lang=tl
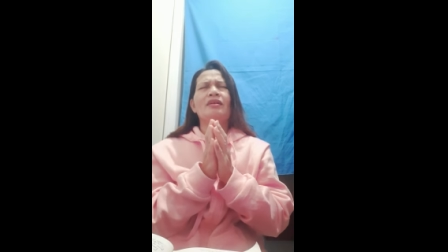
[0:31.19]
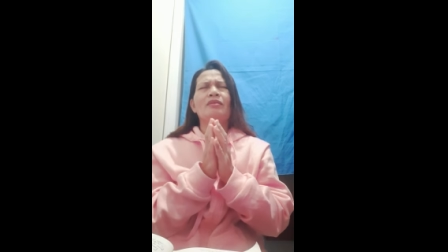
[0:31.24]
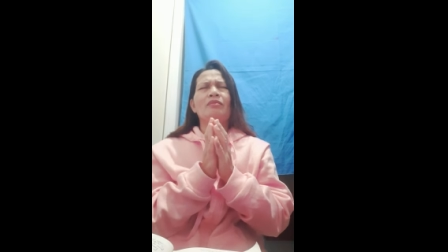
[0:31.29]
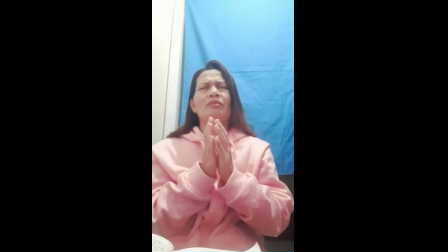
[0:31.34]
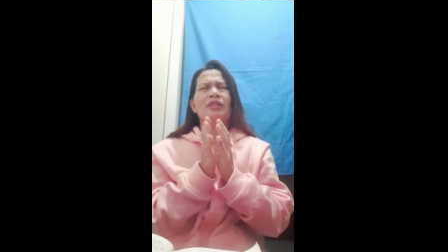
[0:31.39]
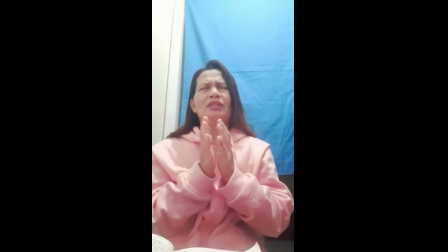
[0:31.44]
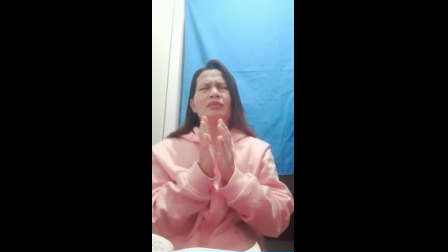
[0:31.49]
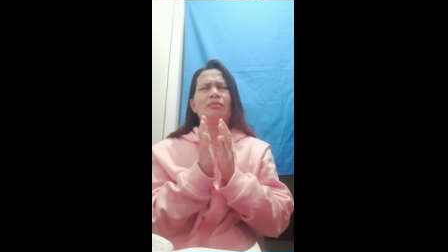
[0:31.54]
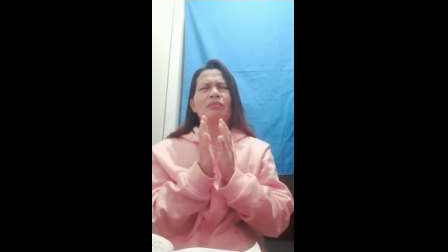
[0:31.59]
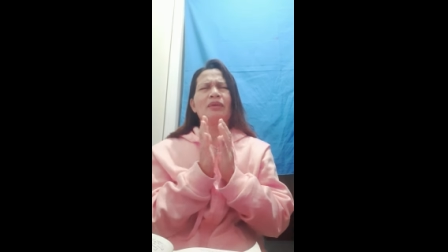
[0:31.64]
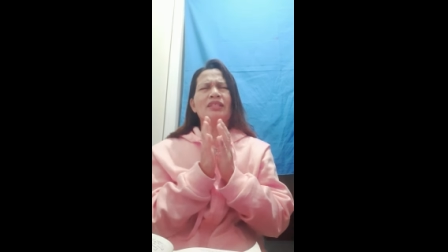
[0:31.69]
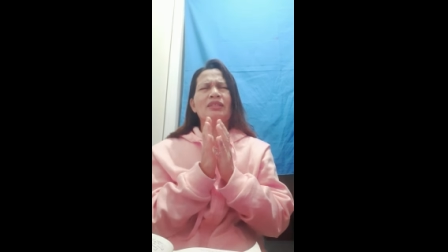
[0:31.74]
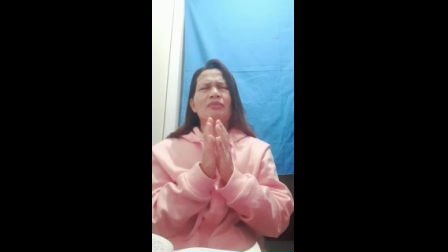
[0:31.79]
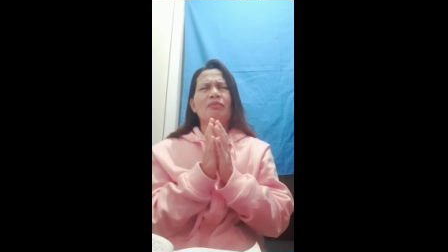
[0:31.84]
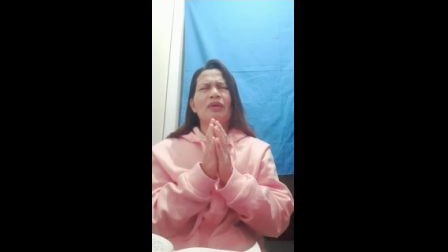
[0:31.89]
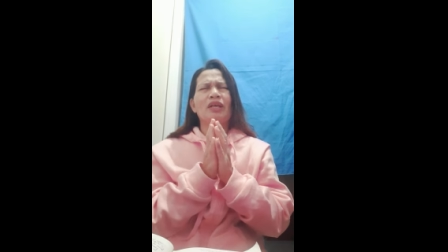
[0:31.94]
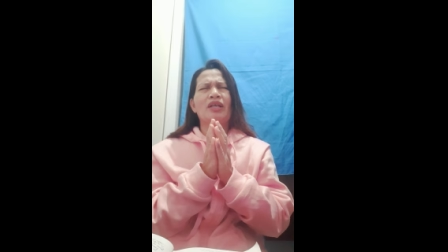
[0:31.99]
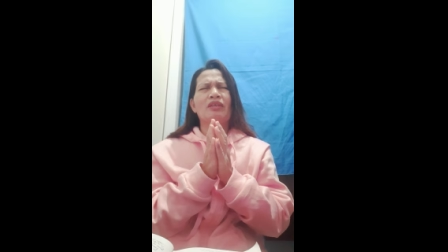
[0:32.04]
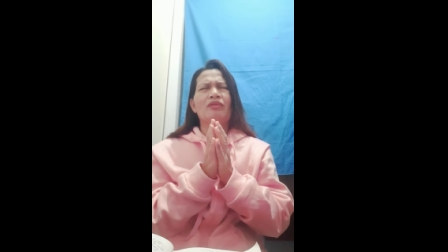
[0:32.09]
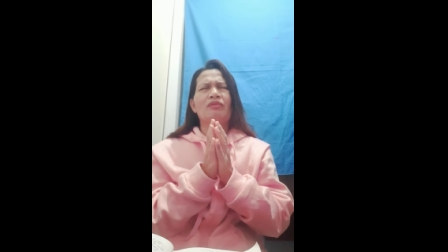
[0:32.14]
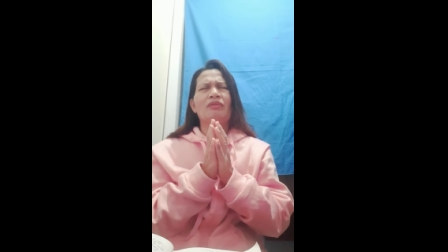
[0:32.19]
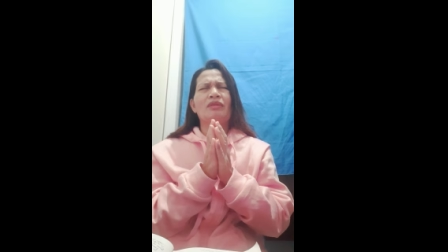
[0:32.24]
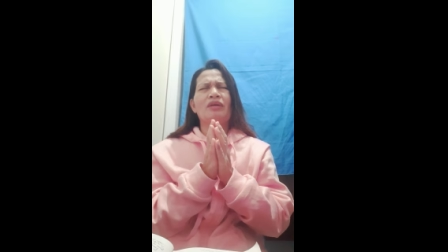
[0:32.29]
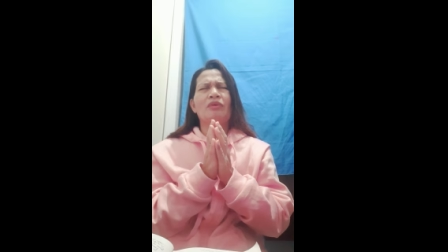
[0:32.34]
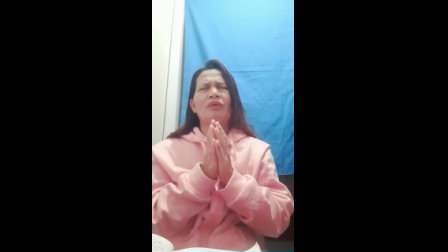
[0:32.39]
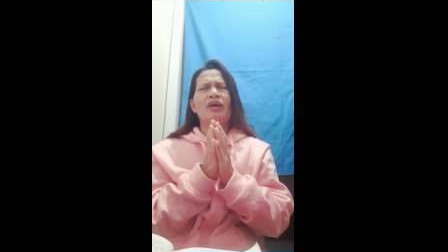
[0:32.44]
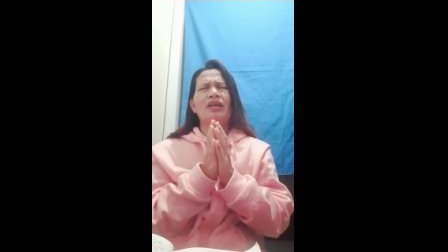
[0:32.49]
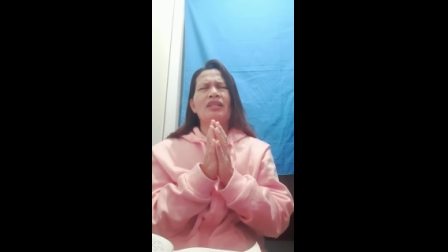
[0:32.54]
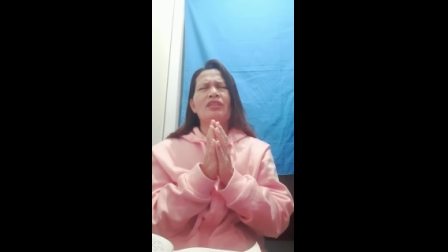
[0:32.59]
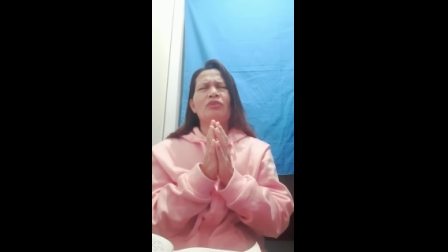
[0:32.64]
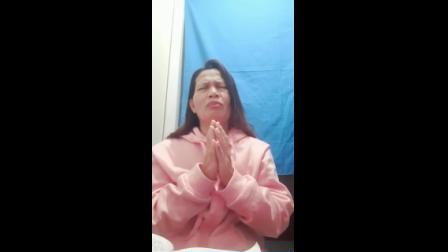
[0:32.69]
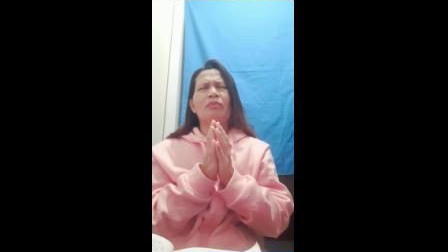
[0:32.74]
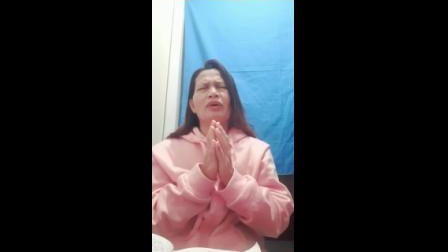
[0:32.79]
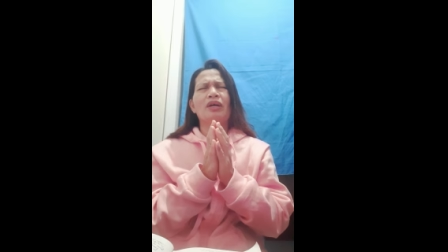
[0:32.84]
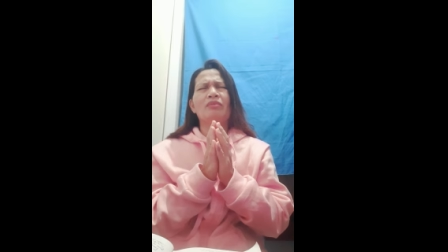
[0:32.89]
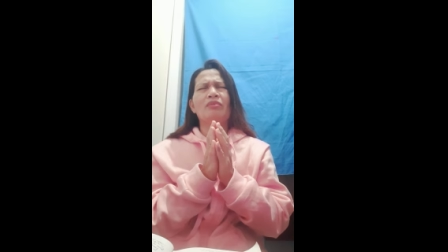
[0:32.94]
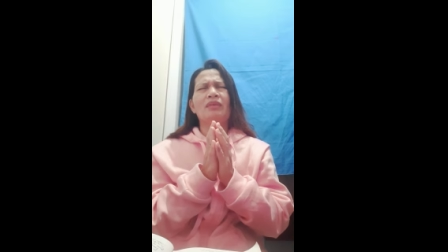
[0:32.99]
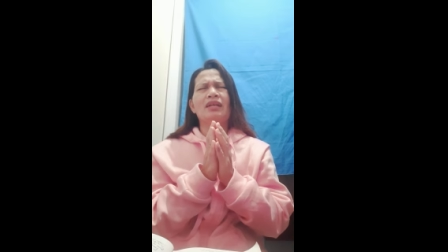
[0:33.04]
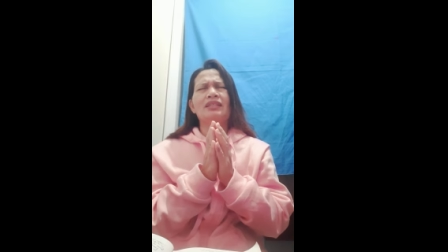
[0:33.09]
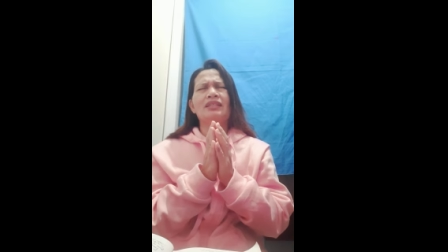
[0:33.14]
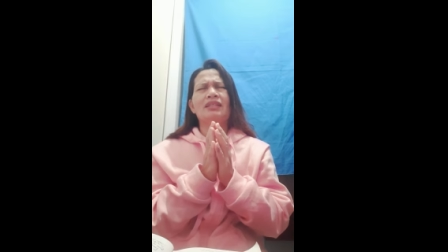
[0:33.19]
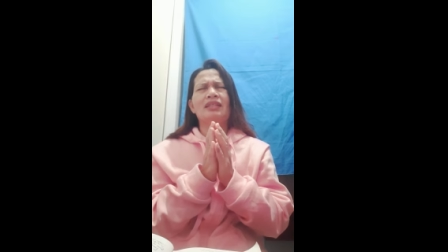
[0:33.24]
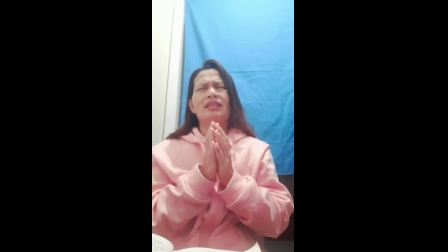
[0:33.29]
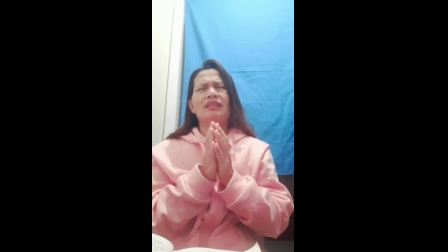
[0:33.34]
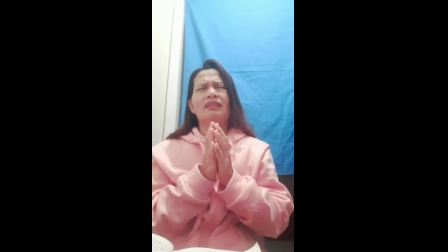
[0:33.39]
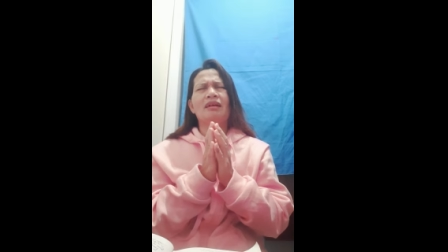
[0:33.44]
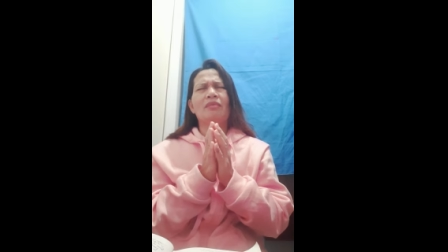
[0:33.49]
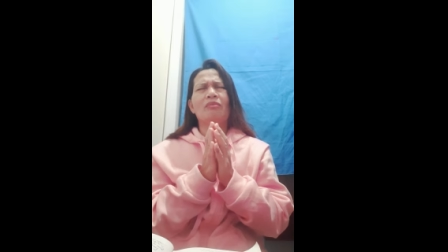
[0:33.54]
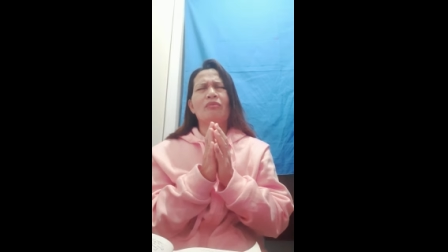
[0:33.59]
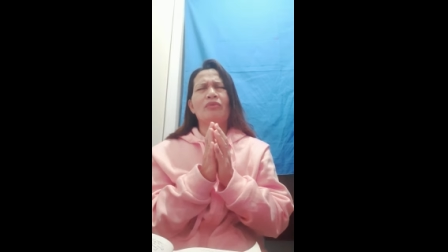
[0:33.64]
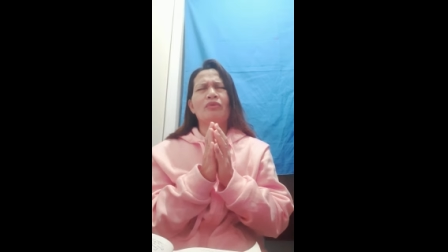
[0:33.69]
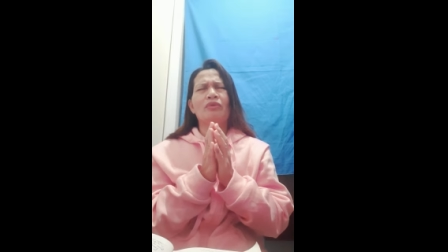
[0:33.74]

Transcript: basbas, Panginoon, nawa ito pang mga salita mo,